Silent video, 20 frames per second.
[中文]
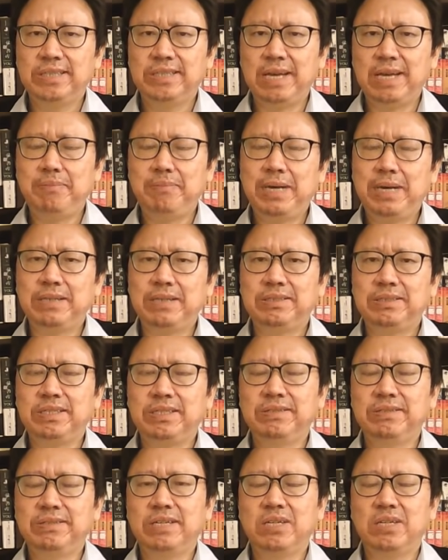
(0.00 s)
研判
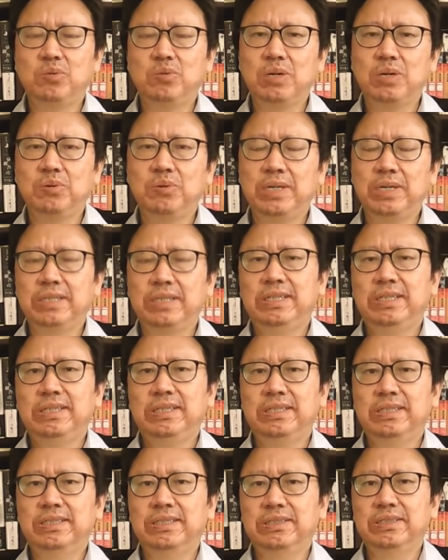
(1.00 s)
金正的状况
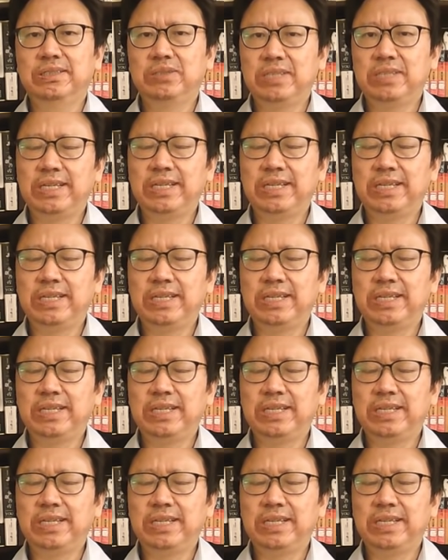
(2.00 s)
和